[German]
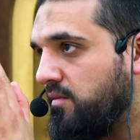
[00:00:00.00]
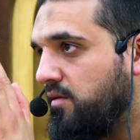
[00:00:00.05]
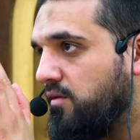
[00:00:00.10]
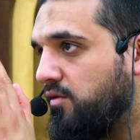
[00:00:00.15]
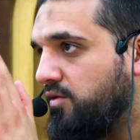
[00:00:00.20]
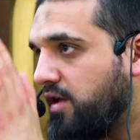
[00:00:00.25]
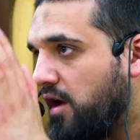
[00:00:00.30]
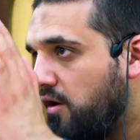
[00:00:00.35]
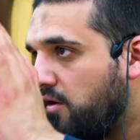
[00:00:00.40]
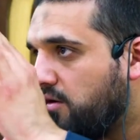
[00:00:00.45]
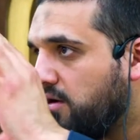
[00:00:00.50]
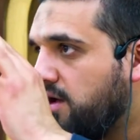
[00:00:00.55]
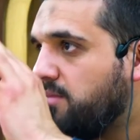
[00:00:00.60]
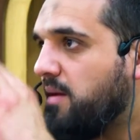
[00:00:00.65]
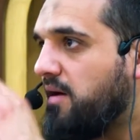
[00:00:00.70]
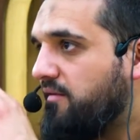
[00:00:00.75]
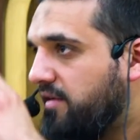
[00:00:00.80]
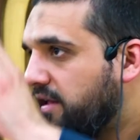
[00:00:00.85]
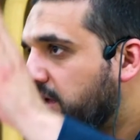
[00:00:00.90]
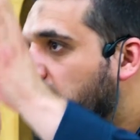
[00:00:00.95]
und auch
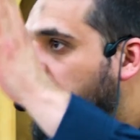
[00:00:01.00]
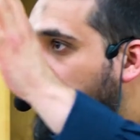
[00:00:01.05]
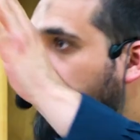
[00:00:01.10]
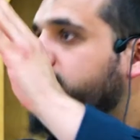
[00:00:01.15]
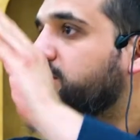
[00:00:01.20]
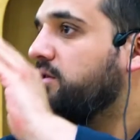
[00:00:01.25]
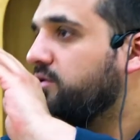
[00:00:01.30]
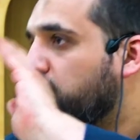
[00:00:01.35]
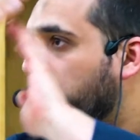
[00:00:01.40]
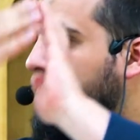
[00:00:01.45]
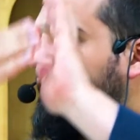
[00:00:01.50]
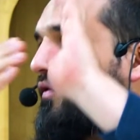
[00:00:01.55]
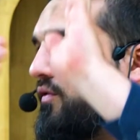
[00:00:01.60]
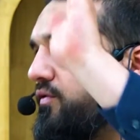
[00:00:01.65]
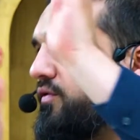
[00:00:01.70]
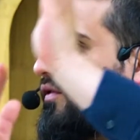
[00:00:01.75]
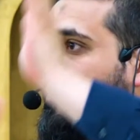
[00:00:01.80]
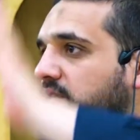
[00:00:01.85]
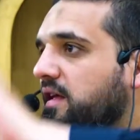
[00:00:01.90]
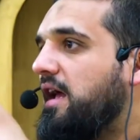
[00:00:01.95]
immer wieder Leute dort
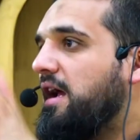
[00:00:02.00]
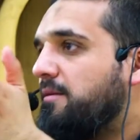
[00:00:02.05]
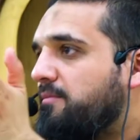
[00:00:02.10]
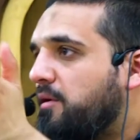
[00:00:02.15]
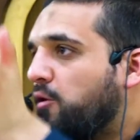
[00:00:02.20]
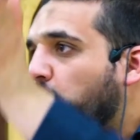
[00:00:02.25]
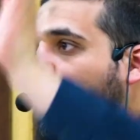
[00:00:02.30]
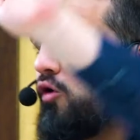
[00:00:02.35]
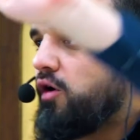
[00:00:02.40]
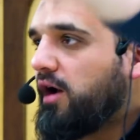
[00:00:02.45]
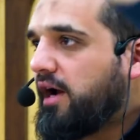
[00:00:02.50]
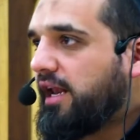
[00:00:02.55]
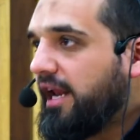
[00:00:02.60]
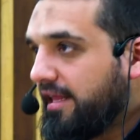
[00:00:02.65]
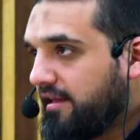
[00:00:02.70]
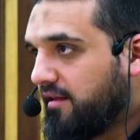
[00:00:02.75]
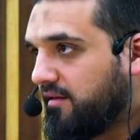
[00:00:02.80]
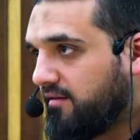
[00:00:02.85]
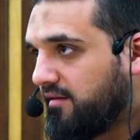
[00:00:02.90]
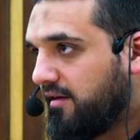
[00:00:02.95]
sozusagen mal
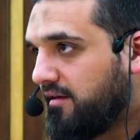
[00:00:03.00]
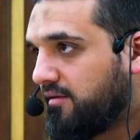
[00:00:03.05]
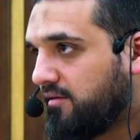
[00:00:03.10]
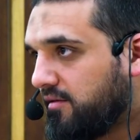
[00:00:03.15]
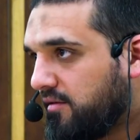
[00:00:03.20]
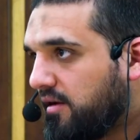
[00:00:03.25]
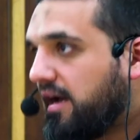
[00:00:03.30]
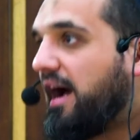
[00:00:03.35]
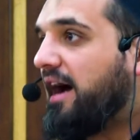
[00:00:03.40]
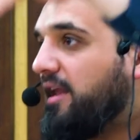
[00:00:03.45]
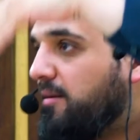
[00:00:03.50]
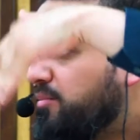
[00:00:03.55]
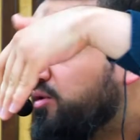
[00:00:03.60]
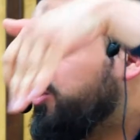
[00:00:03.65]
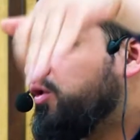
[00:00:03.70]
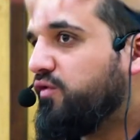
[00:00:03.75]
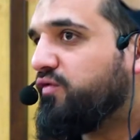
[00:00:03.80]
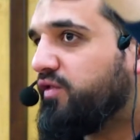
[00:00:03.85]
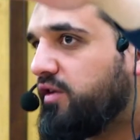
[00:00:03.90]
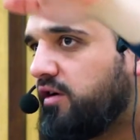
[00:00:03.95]
hochgeklettert sind, gerade
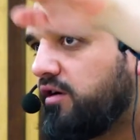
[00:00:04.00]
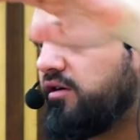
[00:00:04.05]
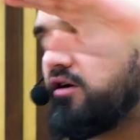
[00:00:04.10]
bedürftige